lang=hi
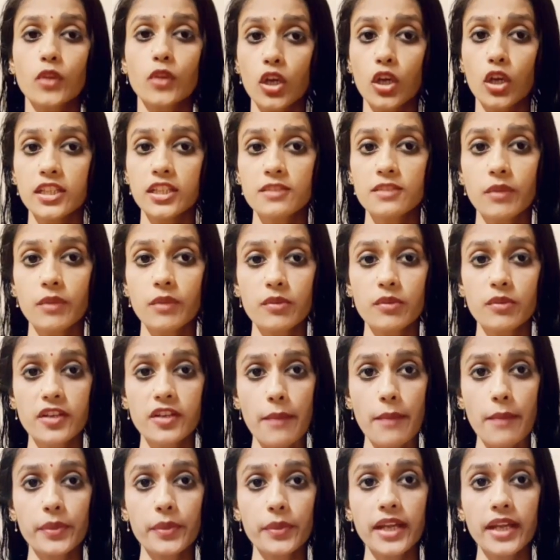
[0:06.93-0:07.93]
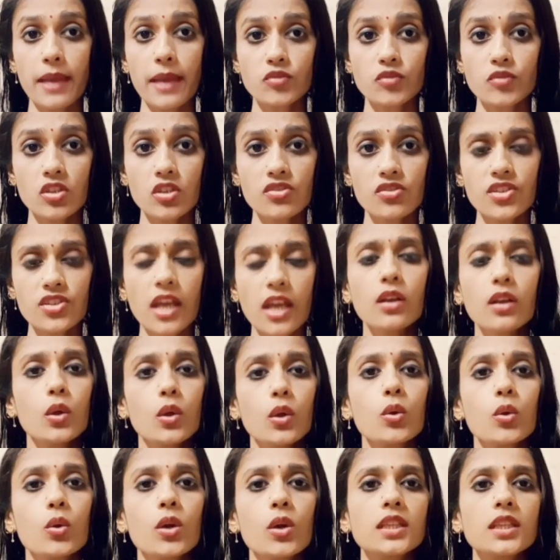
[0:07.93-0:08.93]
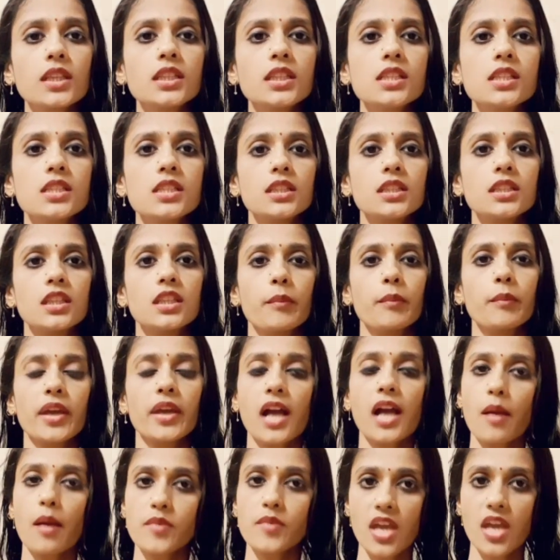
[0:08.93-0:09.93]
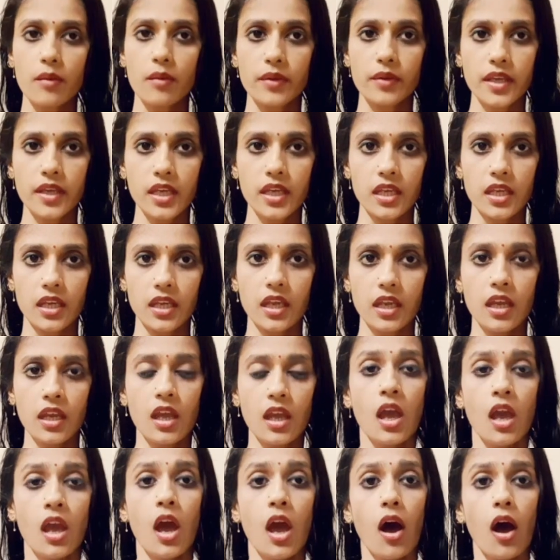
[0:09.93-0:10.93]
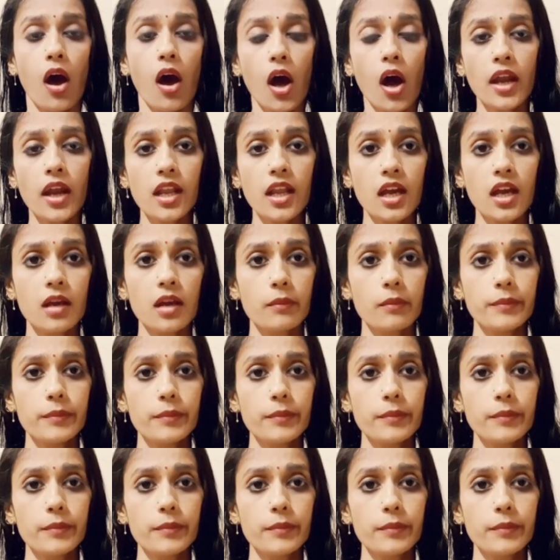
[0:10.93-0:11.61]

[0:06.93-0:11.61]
और इसमें भी रैपर एम सी स्टैन लोगों का दिल जीतने में कामयाब रहे और अब